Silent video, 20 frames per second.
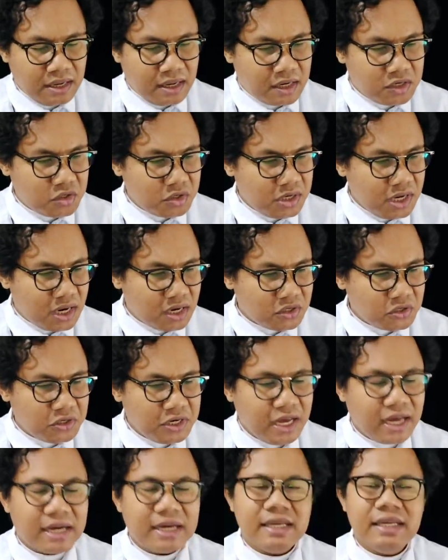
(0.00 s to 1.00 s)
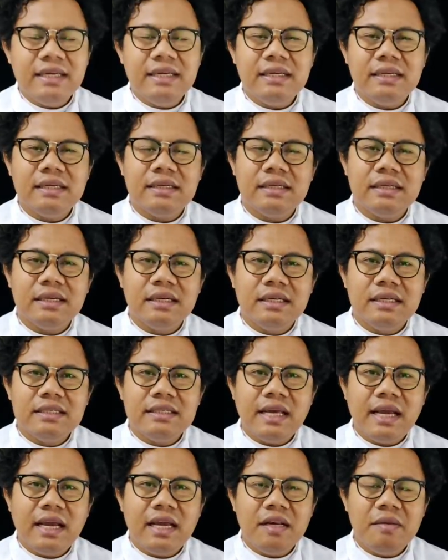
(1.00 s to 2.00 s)
Nah, saudara-saudari,
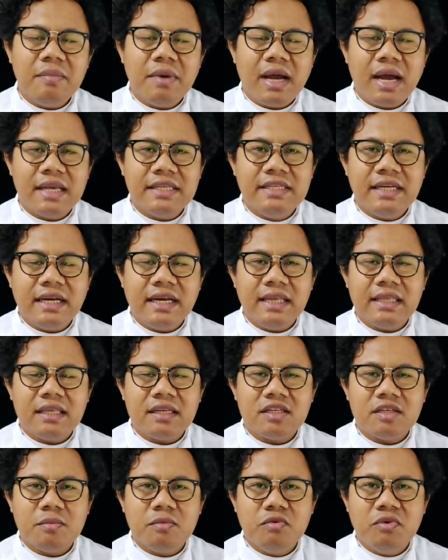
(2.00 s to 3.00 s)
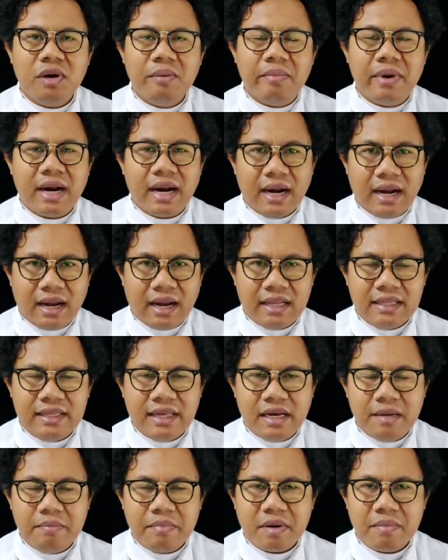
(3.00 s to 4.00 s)
saya ingin mengajak kita semua berangkat
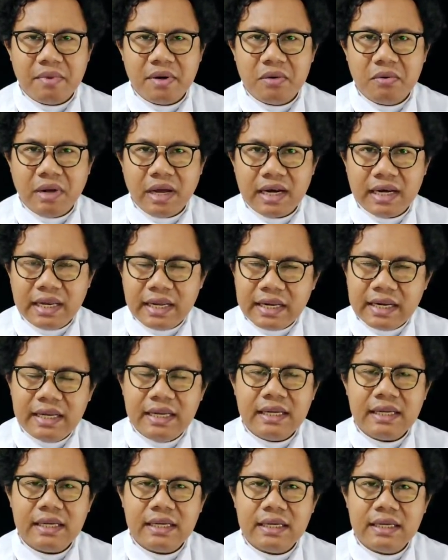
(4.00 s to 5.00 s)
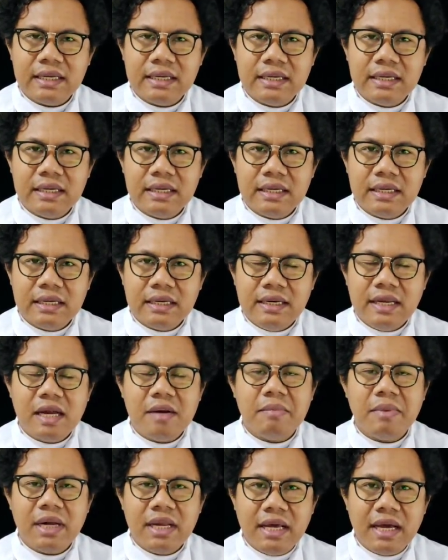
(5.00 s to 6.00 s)
dari permenungan ini
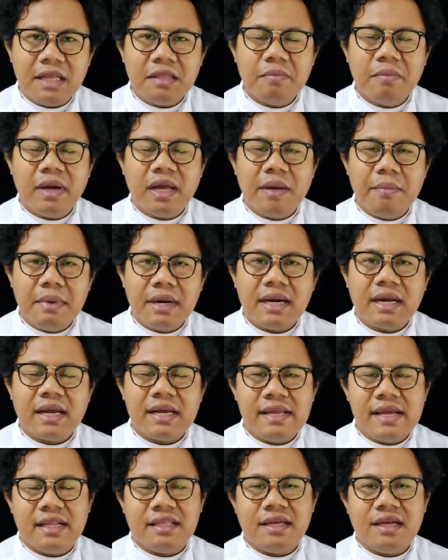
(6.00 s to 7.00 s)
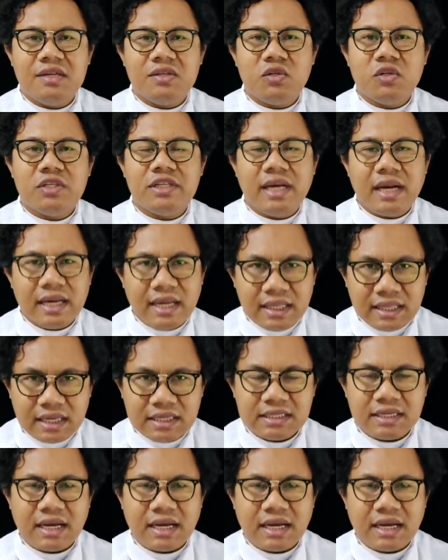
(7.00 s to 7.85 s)
dan melihat bagaimana kenyataan sosial kita